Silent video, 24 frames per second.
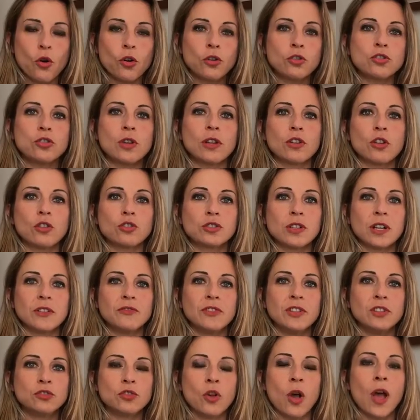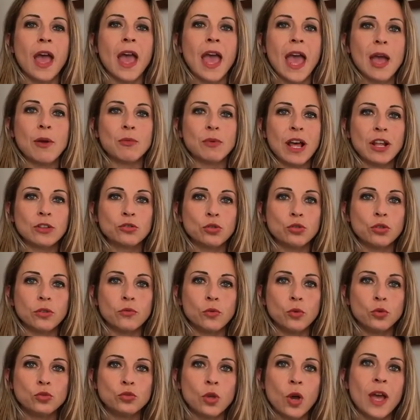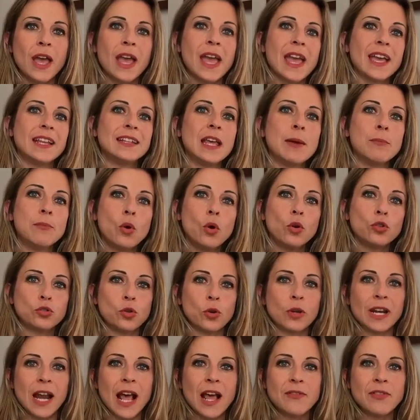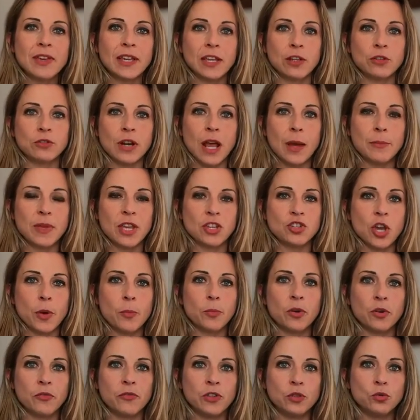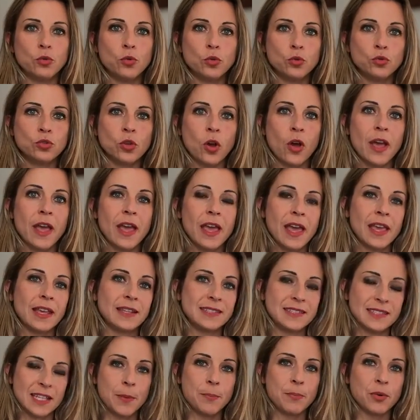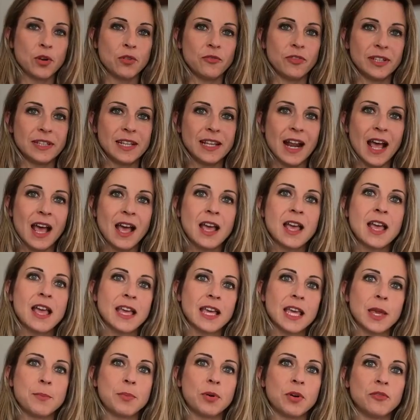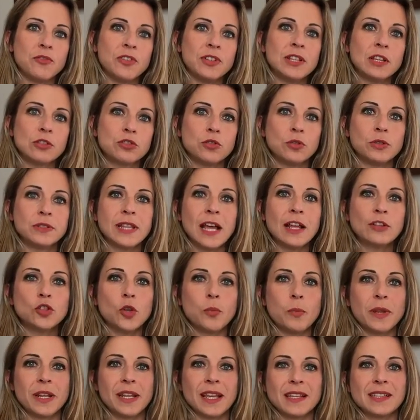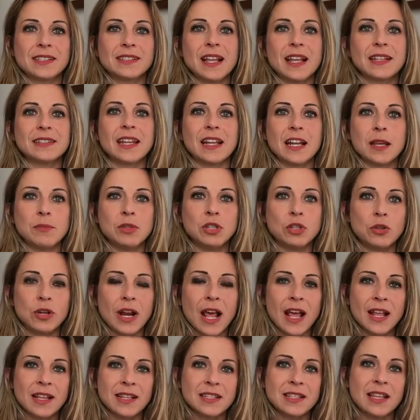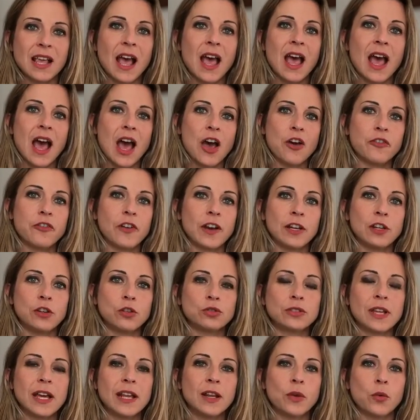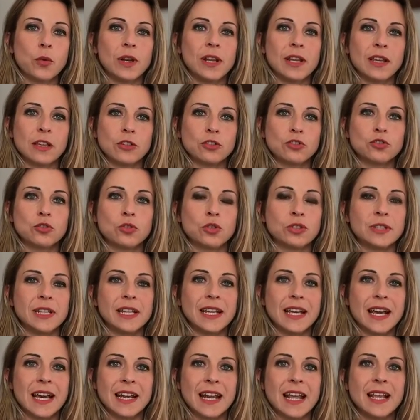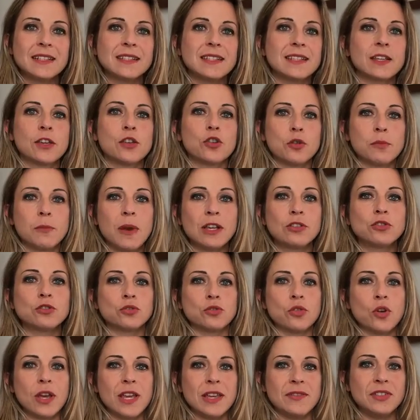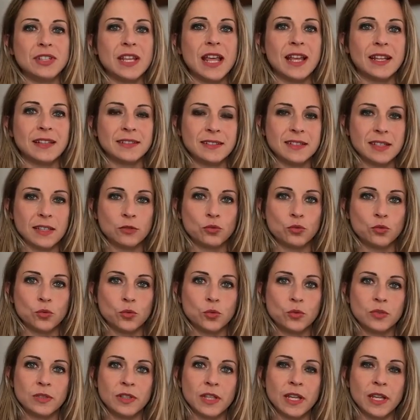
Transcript: corso, a nostro avviso è un atto dovuto ed è molto grave che non abbia già provveduto e se provvederà che provveda soltanto perché è stata la minoranza a fargli notare quelle che sono delle carenze che ormai sono evidenti a tutti.